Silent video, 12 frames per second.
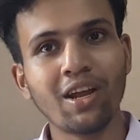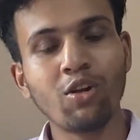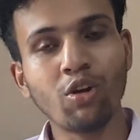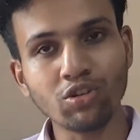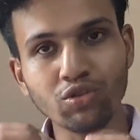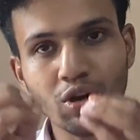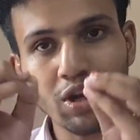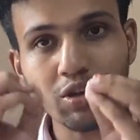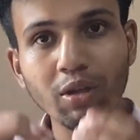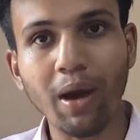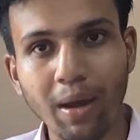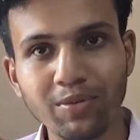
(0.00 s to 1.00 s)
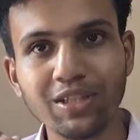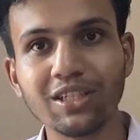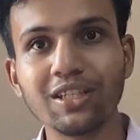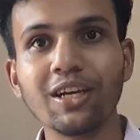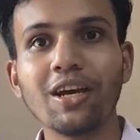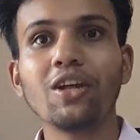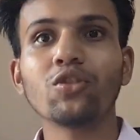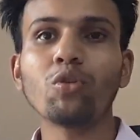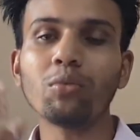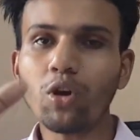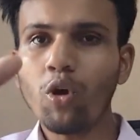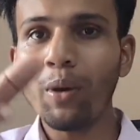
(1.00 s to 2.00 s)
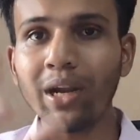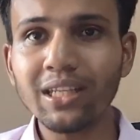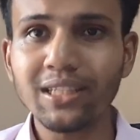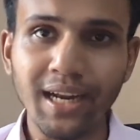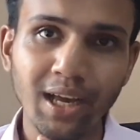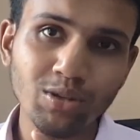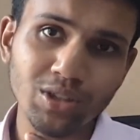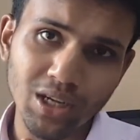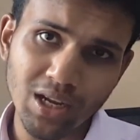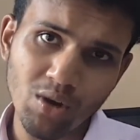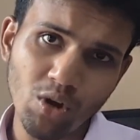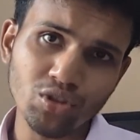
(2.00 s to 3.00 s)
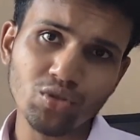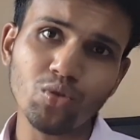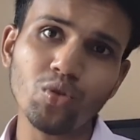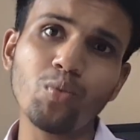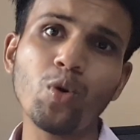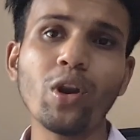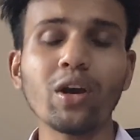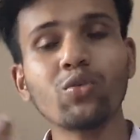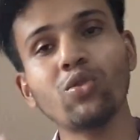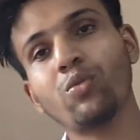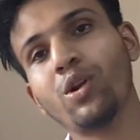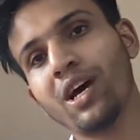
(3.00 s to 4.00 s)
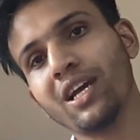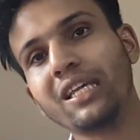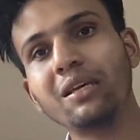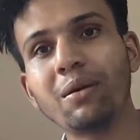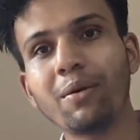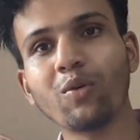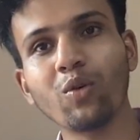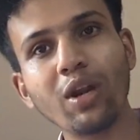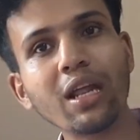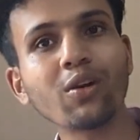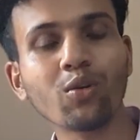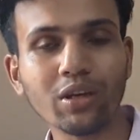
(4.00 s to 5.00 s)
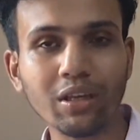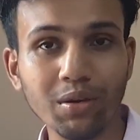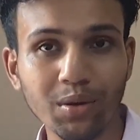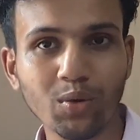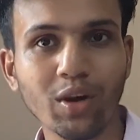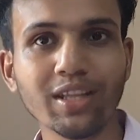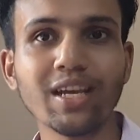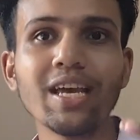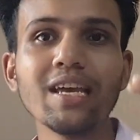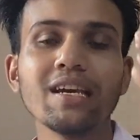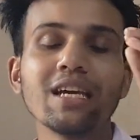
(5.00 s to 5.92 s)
লঞ্চ করার কথা ভাবছি তোমরা কমেন্টে জানাও যে লঞ্চ করবো না করবো না কীভাবে করলে কীভাবে করা যায়